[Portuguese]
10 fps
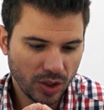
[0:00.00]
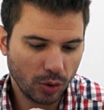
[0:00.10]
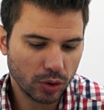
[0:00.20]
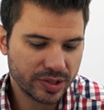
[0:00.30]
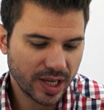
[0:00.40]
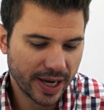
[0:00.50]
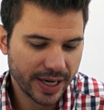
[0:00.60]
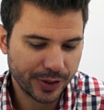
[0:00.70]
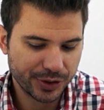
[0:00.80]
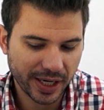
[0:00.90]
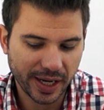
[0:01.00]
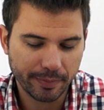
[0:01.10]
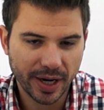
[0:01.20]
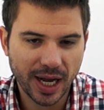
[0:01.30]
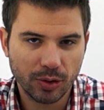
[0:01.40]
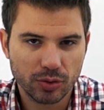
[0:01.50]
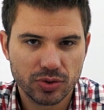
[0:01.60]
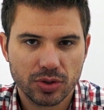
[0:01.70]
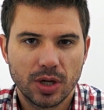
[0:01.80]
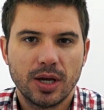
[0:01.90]
eu gostaria de
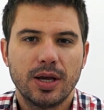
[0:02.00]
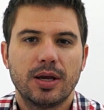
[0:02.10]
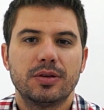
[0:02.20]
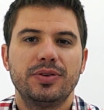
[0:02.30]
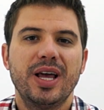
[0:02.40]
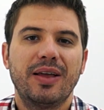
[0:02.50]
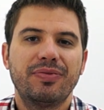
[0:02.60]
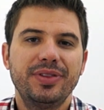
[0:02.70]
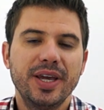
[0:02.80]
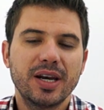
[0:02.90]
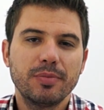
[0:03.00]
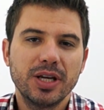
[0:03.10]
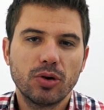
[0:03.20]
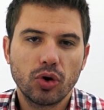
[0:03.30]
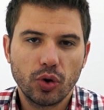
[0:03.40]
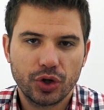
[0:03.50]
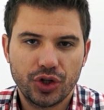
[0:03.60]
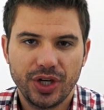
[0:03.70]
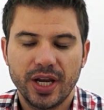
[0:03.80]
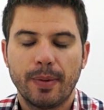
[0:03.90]
lembrá-los da
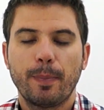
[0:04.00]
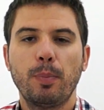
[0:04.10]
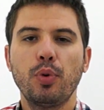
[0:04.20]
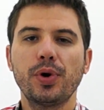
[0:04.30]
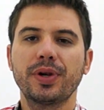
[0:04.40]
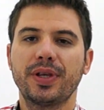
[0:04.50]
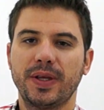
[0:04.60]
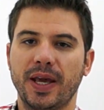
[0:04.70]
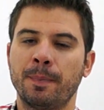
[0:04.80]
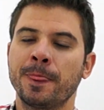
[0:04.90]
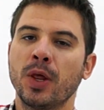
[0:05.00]
terminologia. Por quê?